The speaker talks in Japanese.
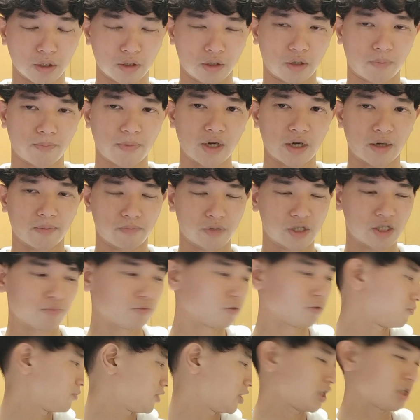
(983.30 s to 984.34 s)
かまあ自分
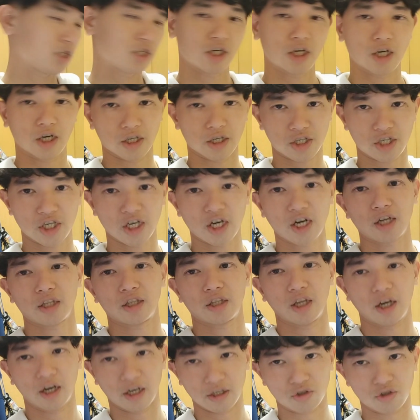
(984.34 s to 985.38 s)
の BH が仕上がっ
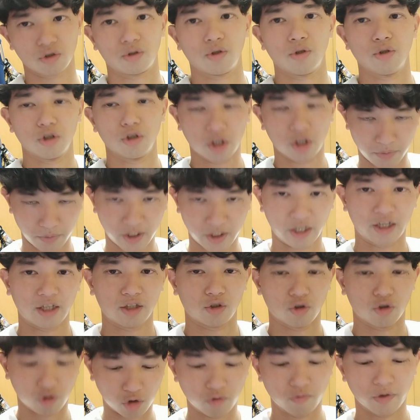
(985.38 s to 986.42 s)
たらちょっと乗ってみたいな
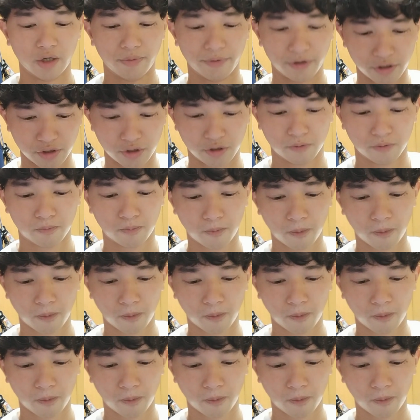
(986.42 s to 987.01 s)
と思います